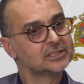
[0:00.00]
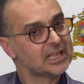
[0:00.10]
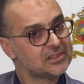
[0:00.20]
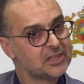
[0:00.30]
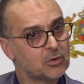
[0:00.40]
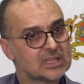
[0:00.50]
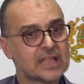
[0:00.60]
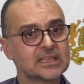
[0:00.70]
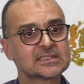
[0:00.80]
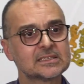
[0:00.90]
كنديو
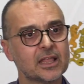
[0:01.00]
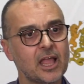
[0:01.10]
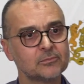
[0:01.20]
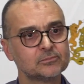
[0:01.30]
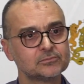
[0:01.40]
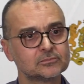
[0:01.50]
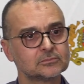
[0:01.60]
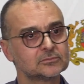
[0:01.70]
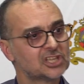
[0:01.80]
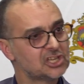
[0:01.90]
لهذيك الصاله
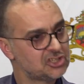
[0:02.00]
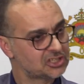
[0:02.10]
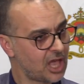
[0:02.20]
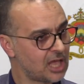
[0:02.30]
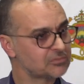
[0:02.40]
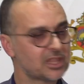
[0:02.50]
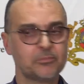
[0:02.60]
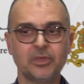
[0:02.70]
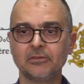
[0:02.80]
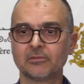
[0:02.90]
كيجي طاقم
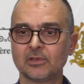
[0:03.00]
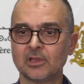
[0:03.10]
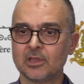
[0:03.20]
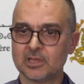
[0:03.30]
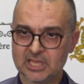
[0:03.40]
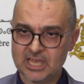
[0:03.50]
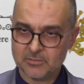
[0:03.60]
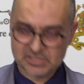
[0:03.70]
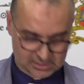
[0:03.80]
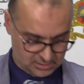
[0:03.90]
طبي
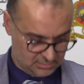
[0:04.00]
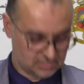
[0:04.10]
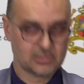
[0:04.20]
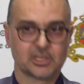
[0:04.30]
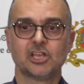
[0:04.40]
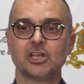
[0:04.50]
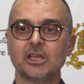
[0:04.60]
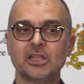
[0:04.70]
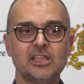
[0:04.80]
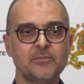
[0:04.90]
كيلبس
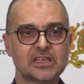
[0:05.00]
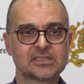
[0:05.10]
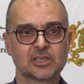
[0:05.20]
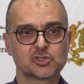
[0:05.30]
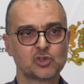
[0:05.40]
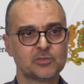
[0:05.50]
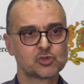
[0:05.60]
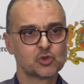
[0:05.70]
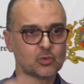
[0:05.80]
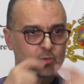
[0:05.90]
اللباس اللي خصو
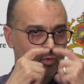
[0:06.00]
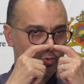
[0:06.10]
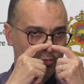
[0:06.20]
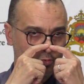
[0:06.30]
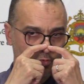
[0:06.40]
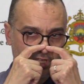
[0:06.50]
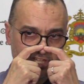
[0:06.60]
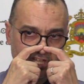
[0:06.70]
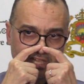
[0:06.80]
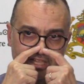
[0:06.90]
يلبسو
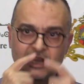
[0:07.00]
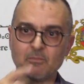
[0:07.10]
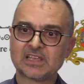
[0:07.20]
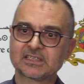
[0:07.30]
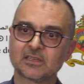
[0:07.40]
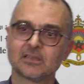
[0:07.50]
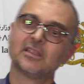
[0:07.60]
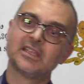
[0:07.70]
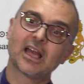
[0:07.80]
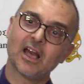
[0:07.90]
وكيدير هذاك الماسك
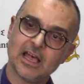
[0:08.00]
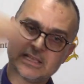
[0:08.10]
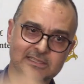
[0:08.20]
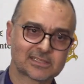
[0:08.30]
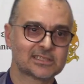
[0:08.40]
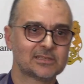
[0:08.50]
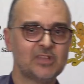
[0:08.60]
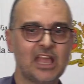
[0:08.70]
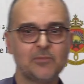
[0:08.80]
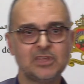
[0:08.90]
اللي خاص
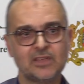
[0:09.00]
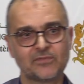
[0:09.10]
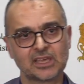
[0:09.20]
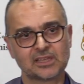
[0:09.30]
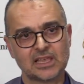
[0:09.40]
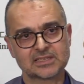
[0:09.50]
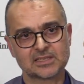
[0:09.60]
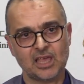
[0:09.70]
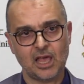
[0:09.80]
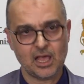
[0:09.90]
بالعاملين في القطاع
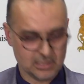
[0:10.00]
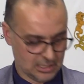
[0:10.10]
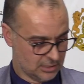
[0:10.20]
الصحه